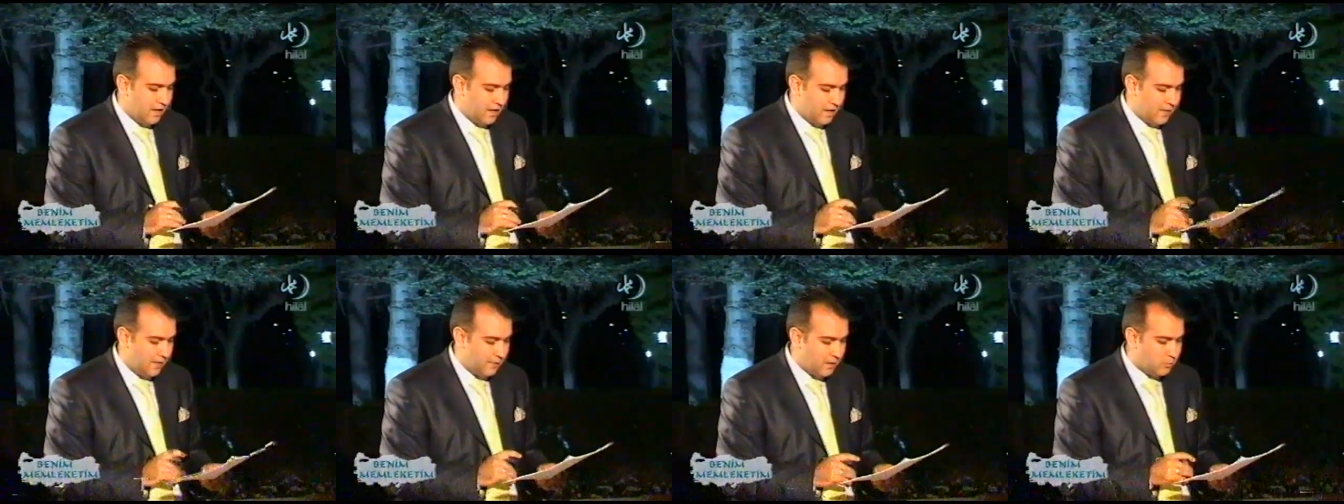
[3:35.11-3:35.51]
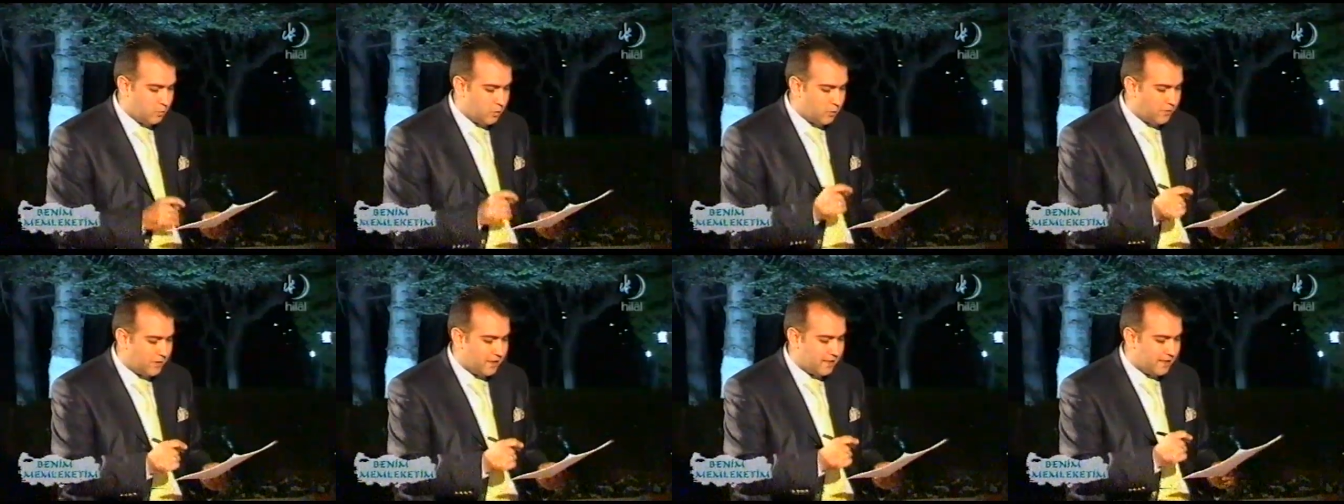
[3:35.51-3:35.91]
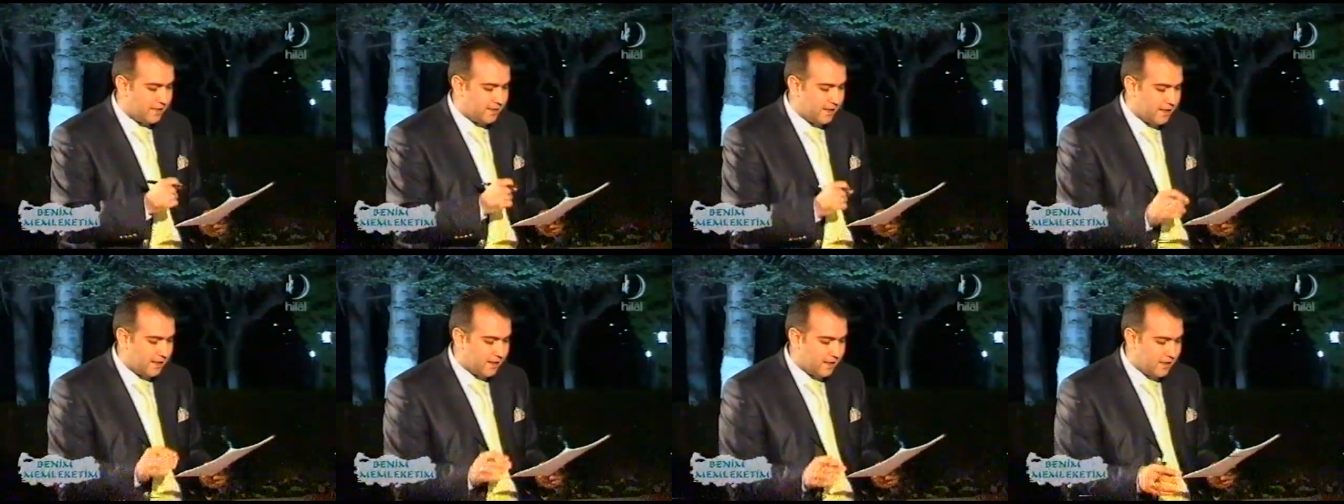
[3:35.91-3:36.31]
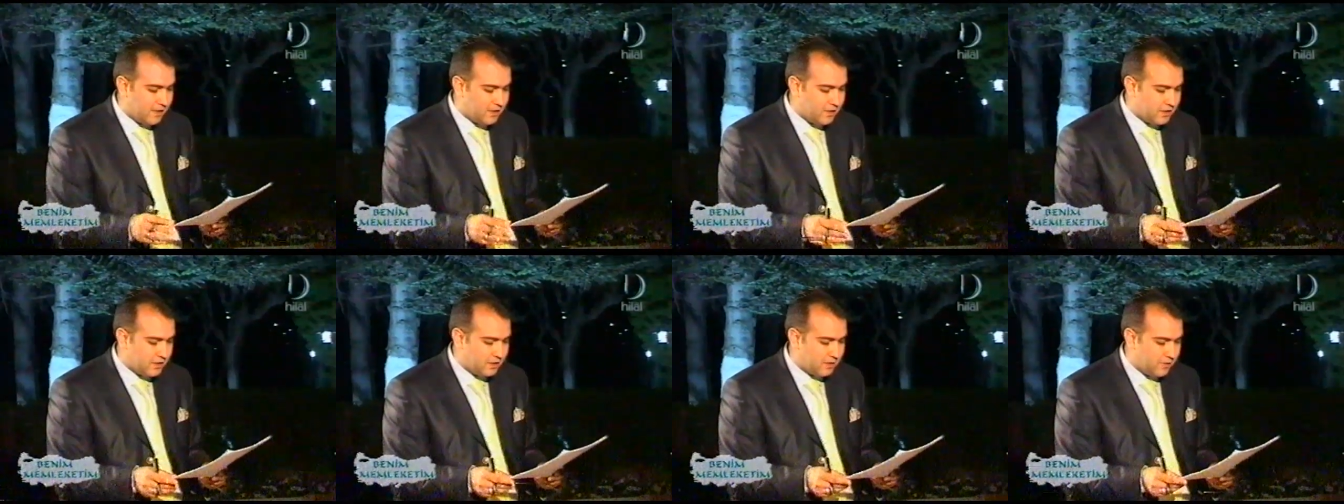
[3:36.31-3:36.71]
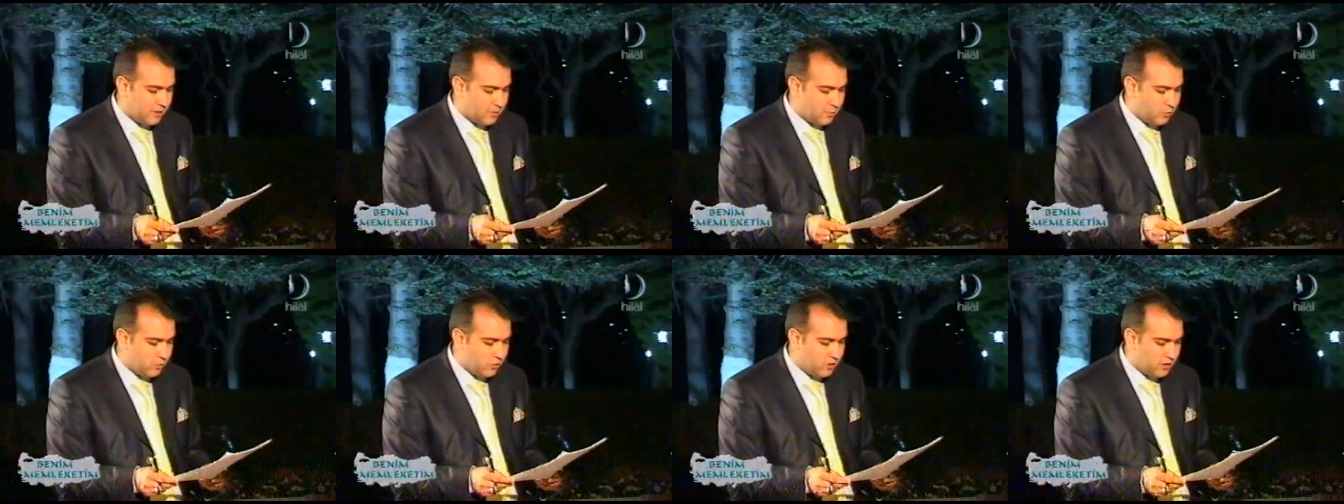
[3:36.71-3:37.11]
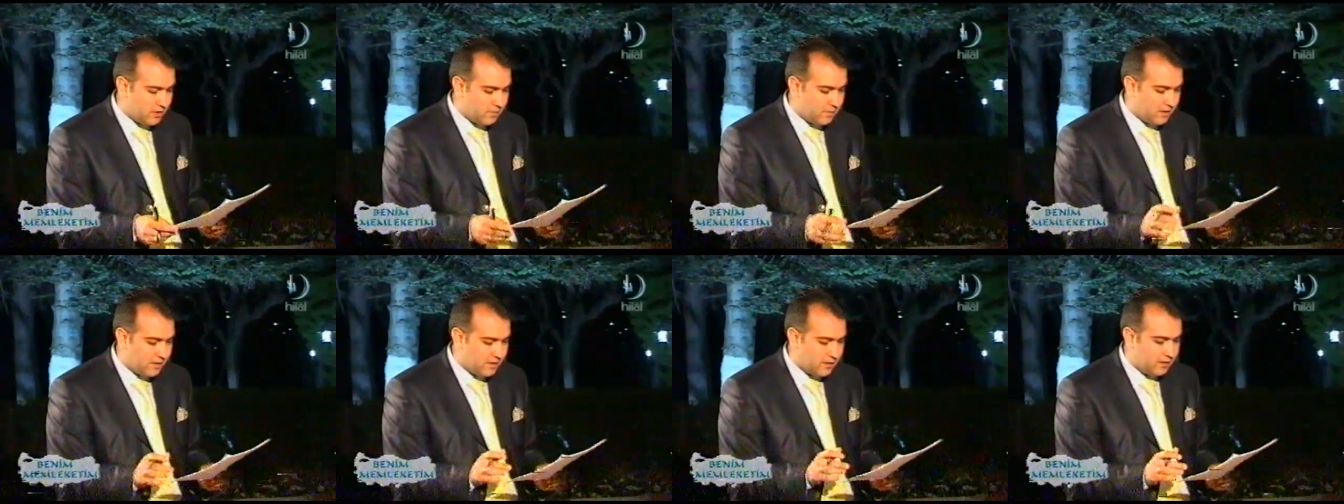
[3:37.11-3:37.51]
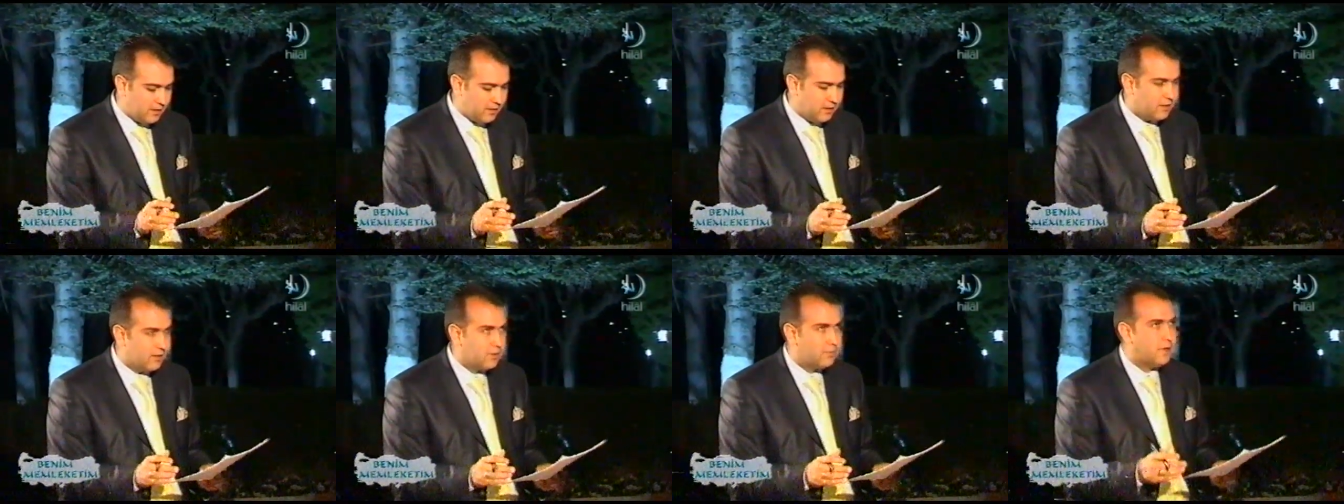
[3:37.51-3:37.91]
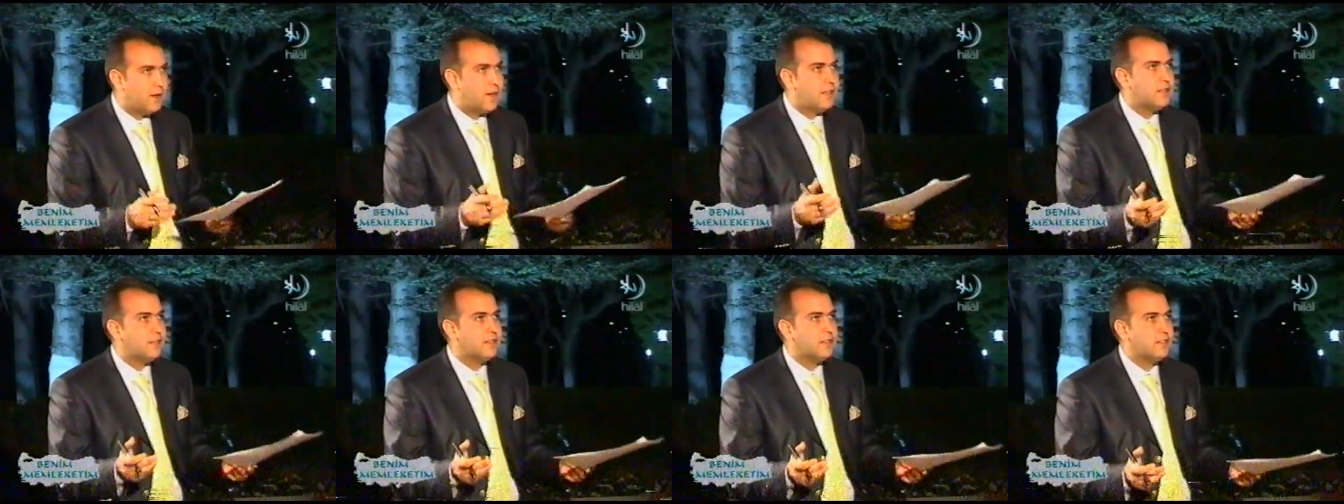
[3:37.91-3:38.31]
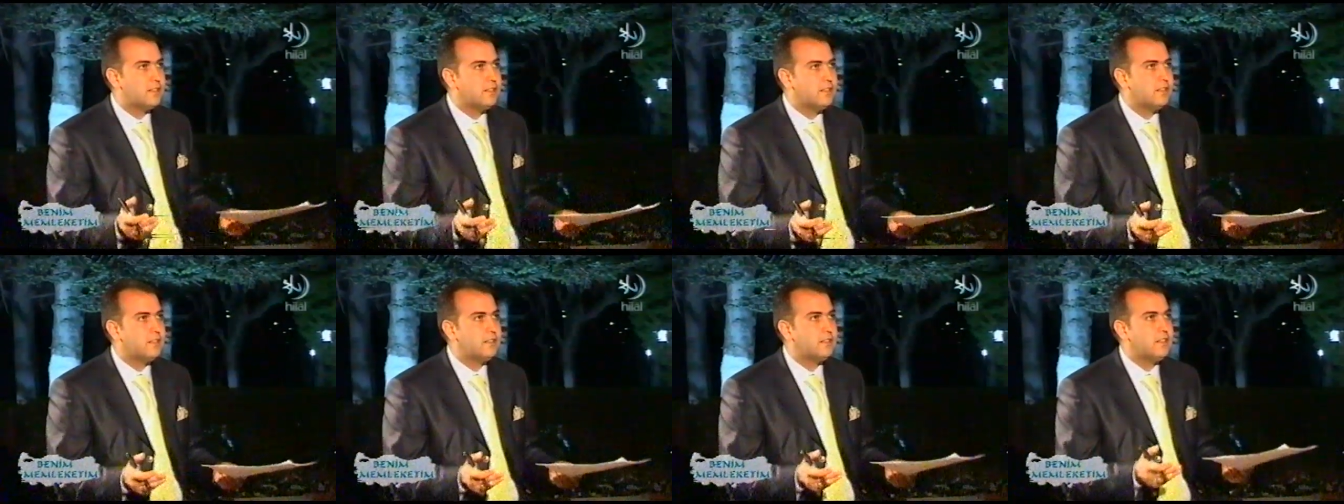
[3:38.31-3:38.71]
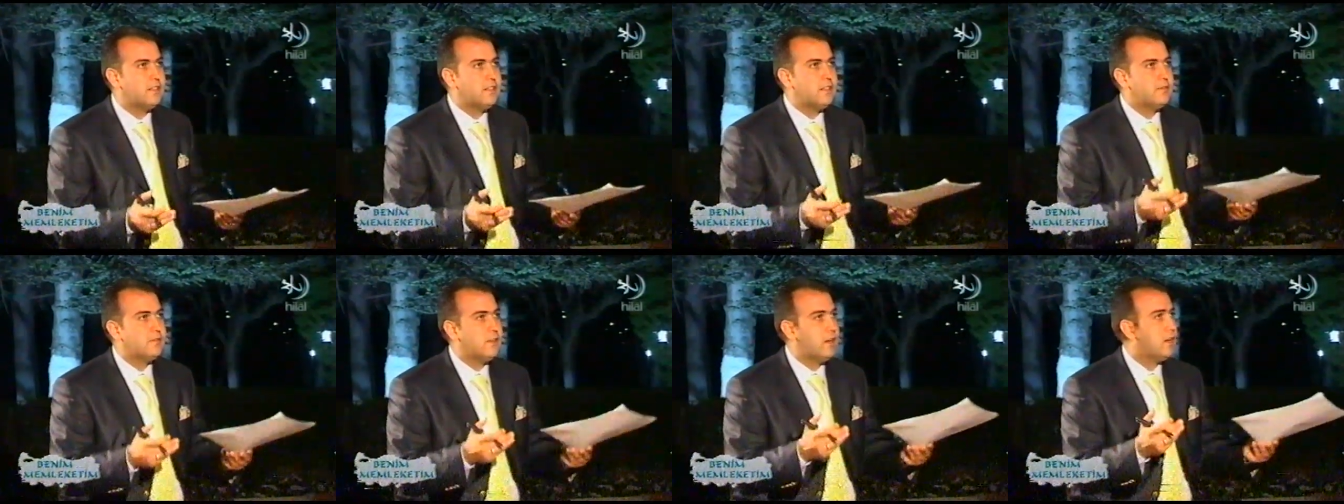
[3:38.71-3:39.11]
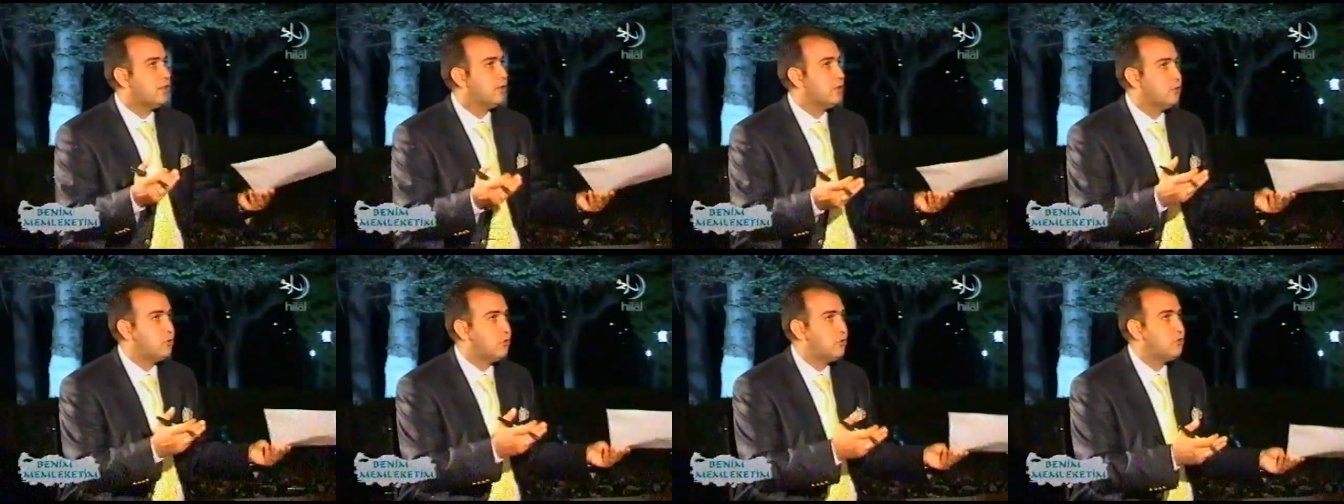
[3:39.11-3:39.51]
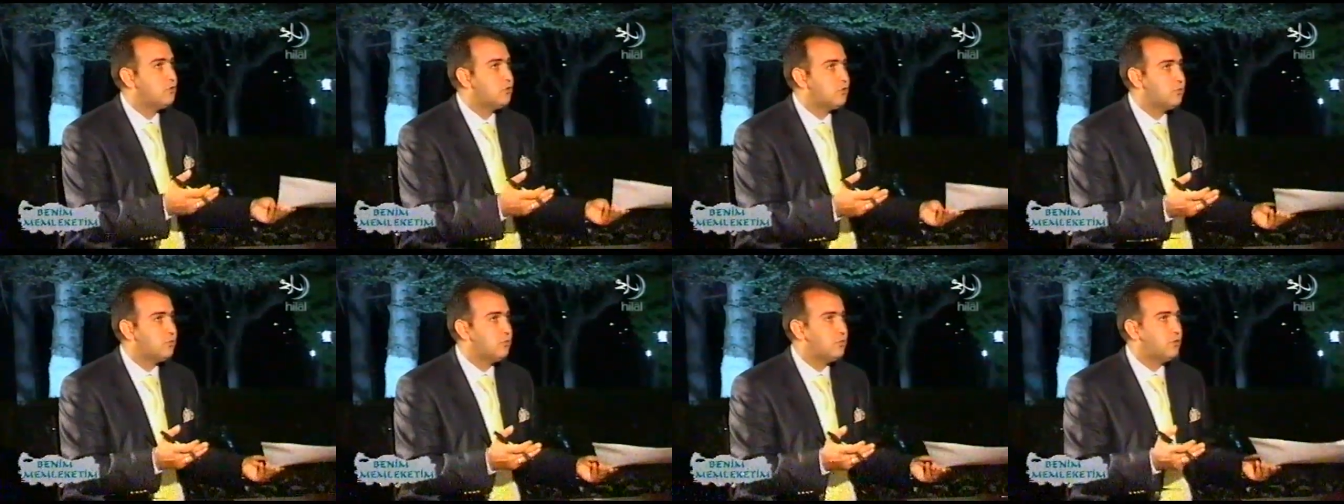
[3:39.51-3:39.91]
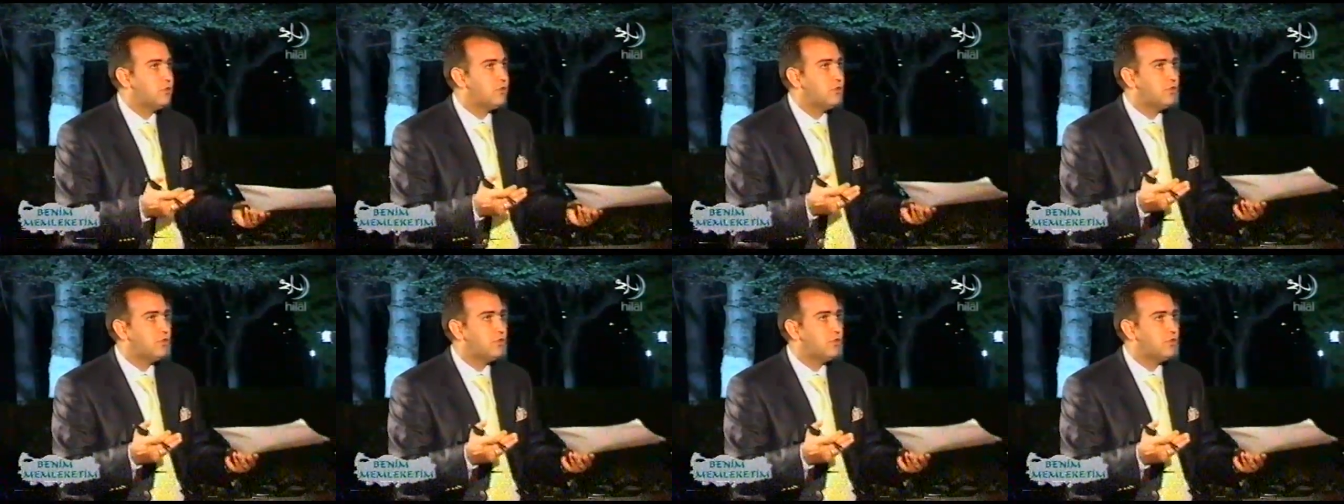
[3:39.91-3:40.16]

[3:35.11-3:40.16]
Efendim bu fikir nereden çıktı ve bu hizmetin faydaları veyahut da dönüşümü